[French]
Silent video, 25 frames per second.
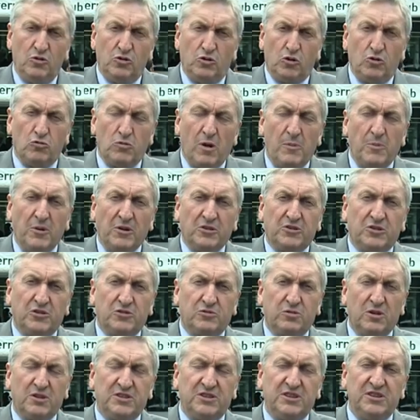je ne crois pas que
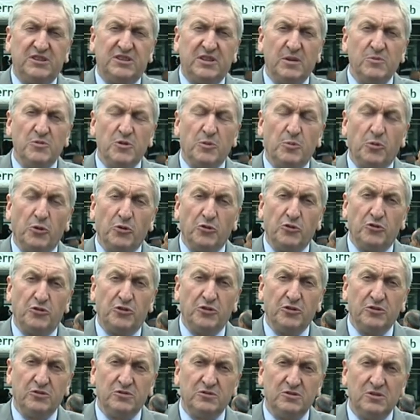ce soit le système de
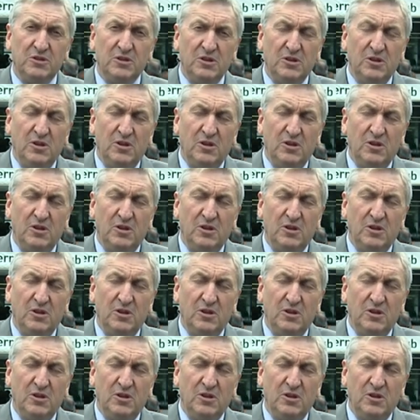production.